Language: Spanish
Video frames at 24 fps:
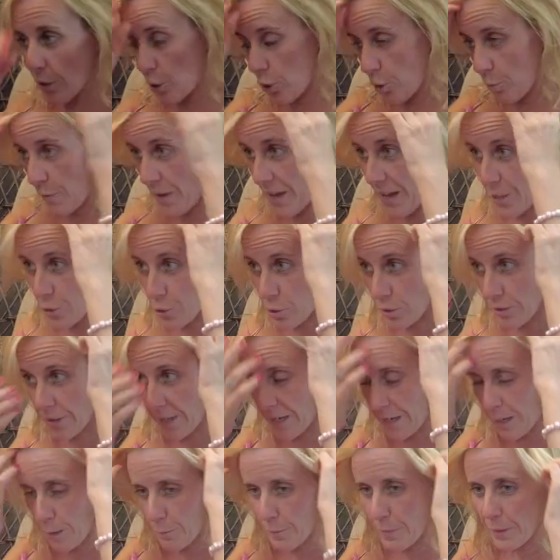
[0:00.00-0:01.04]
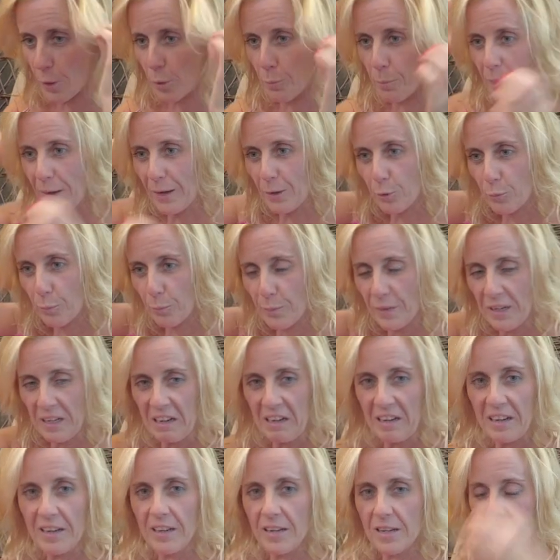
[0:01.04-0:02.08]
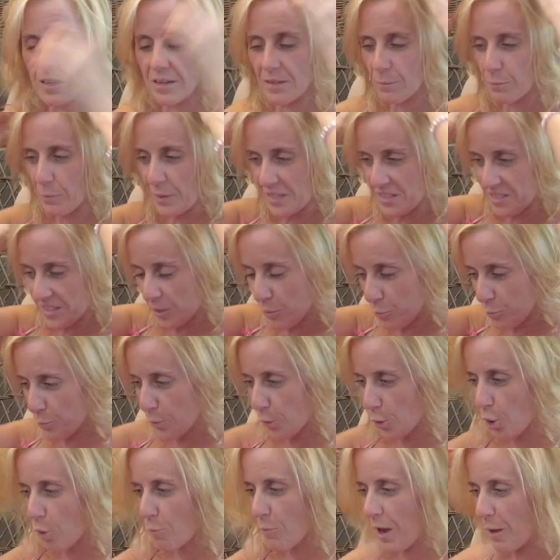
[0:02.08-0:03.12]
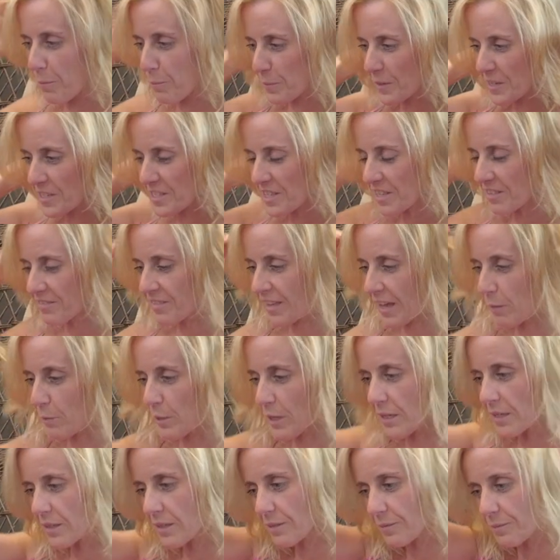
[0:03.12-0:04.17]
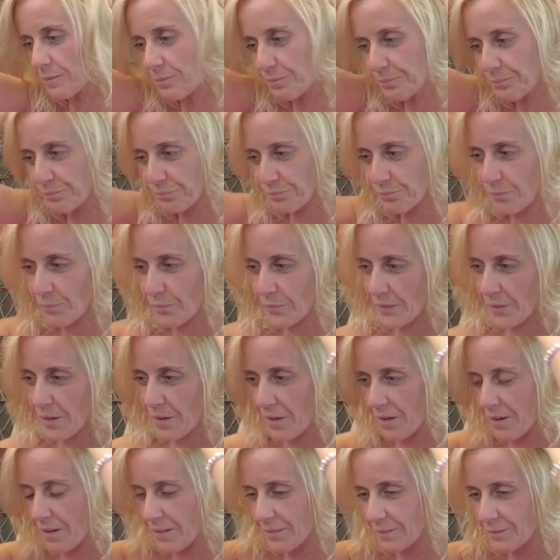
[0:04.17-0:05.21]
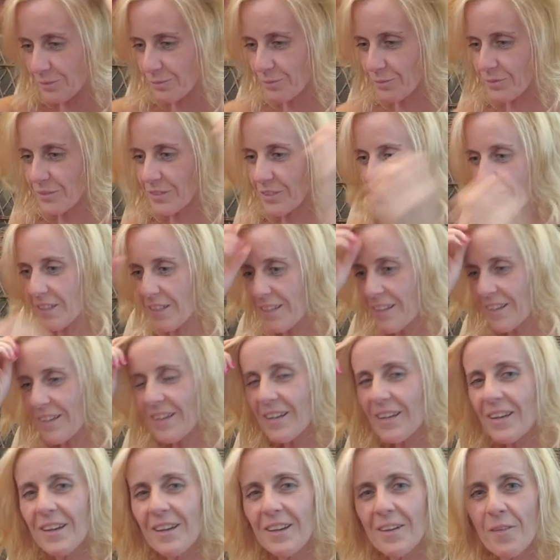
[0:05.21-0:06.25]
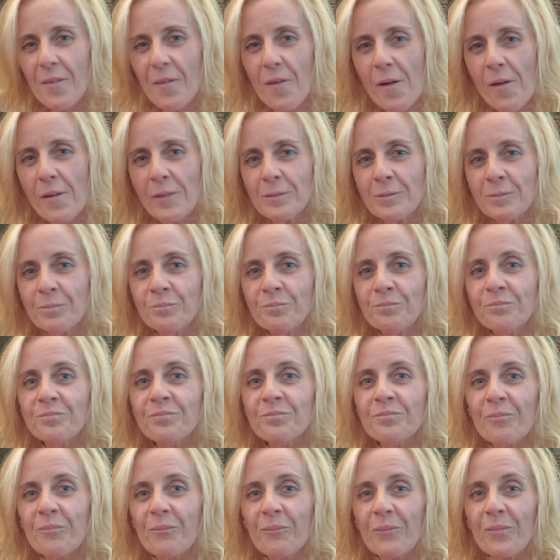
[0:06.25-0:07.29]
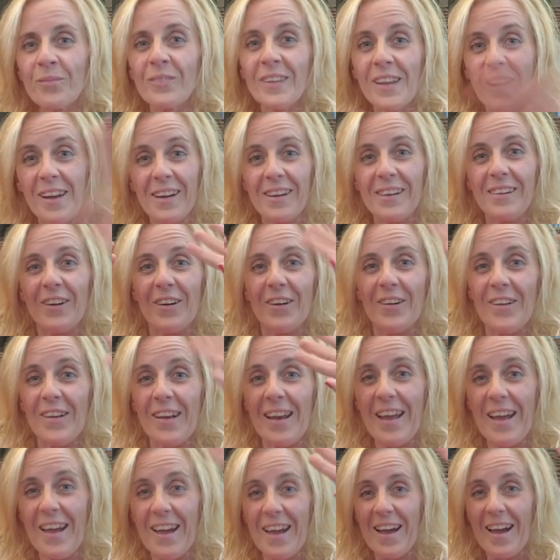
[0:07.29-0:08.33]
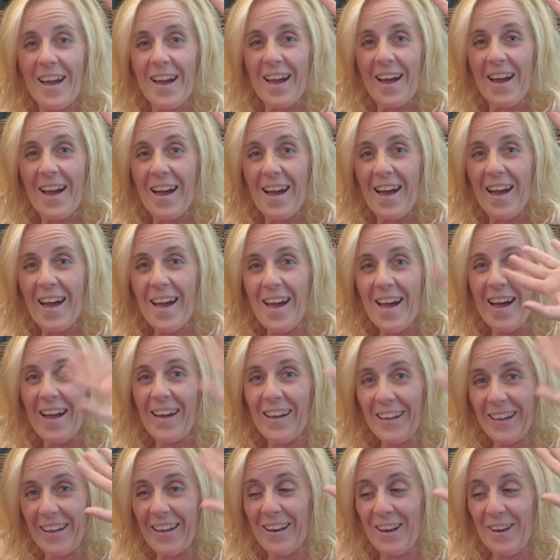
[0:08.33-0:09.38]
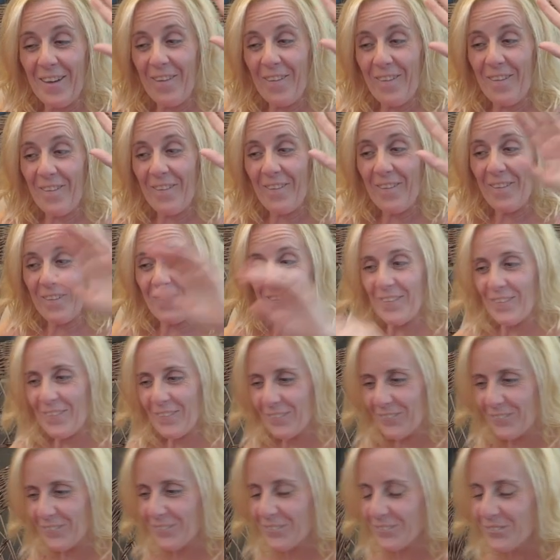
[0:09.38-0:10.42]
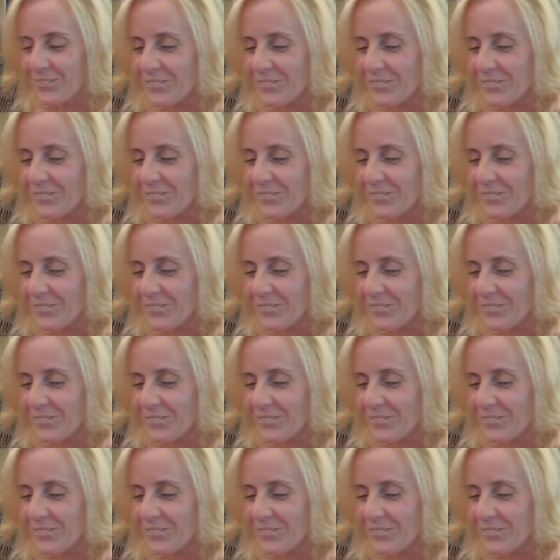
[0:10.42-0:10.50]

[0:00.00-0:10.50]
estamos más relajados. Bueno, ¿qué de tu vida? Todo el mundo me pregunta por ti, Susana. Estuviste en Murcia, ¿no? Estuviste en Murcia, ¿dónde?